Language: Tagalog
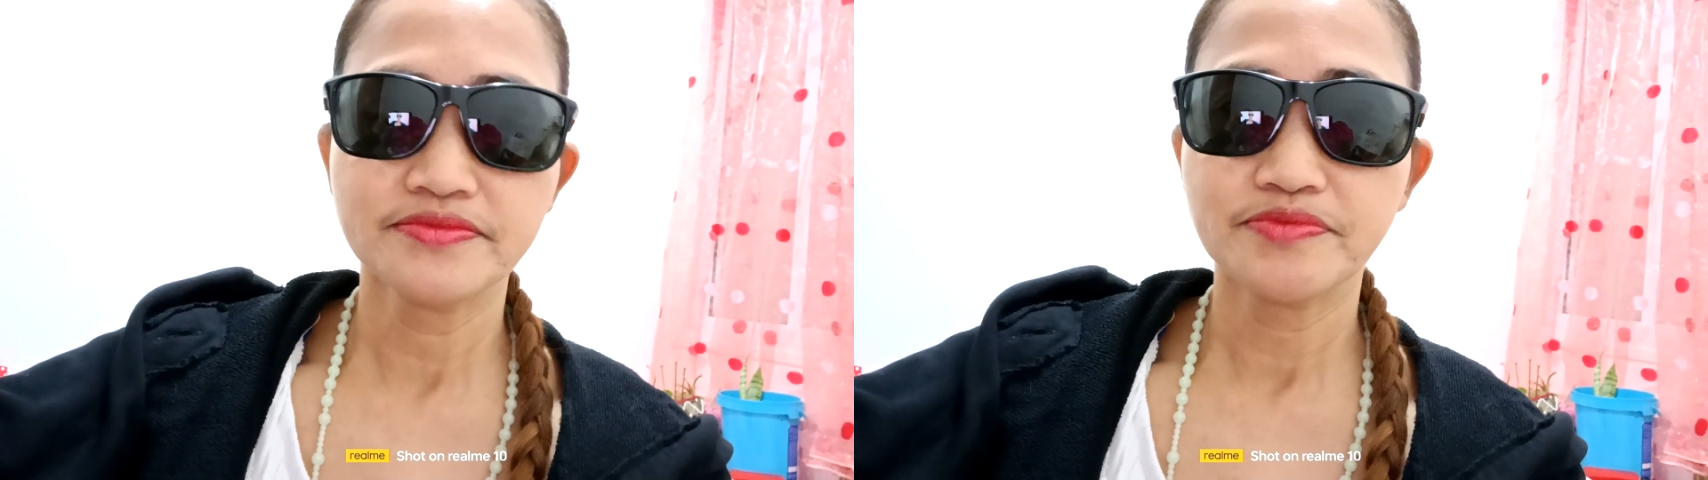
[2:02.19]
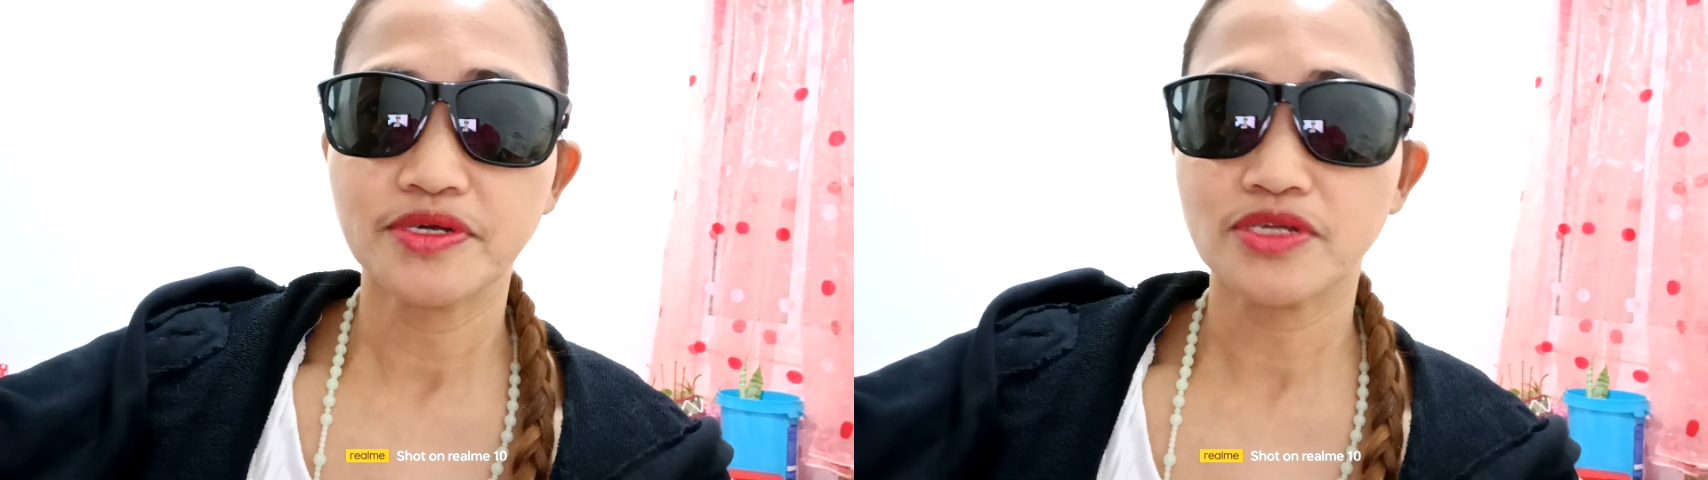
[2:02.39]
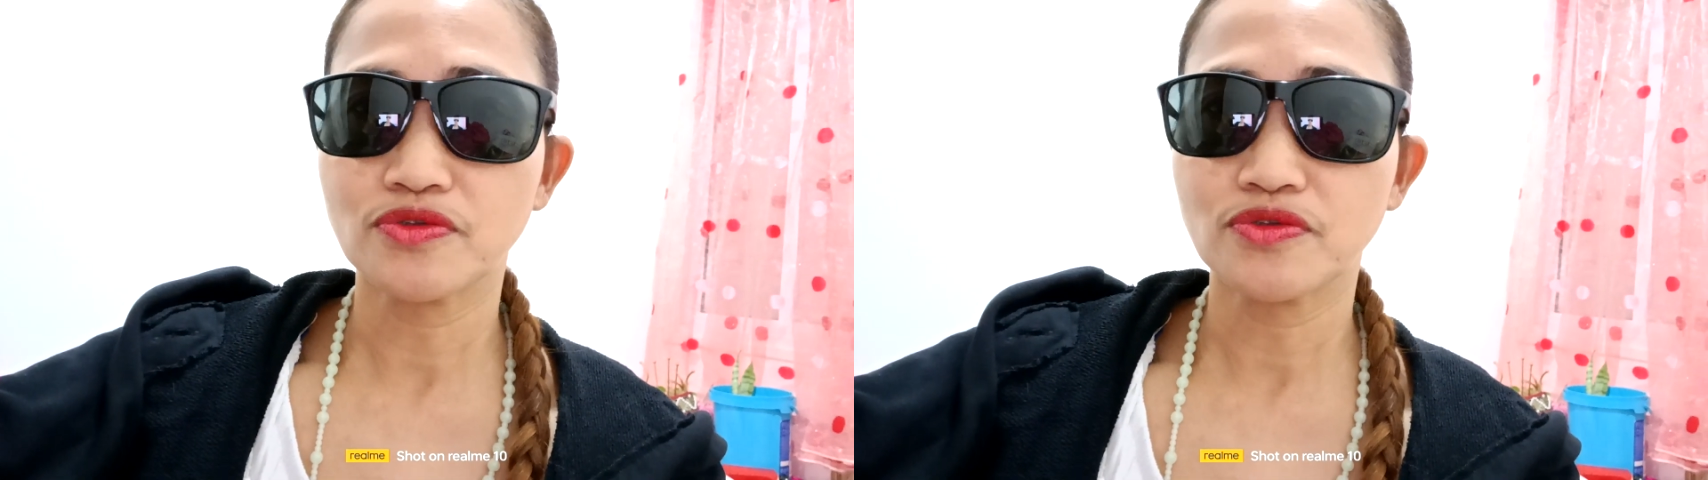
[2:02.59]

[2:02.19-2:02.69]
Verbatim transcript: Pero ang